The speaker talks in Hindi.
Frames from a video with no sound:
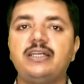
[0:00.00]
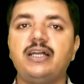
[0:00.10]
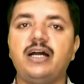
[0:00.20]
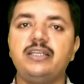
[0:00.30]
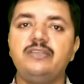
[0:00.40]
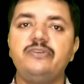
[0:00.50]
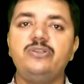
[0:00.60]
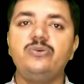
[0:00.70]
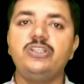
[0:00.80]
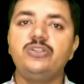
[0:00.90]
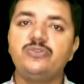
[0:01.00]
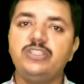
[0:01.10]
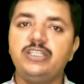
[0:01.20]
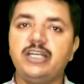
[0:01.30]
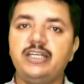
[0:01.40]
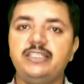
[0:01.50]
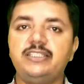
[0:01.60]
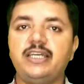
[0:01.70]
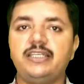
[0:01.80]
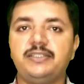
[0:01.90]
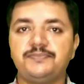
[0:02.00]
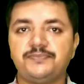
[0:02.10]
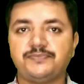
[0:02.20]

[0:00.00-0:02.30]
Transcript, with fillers: तक अग्निवीरों की नियुक्ति कर ली जाएगी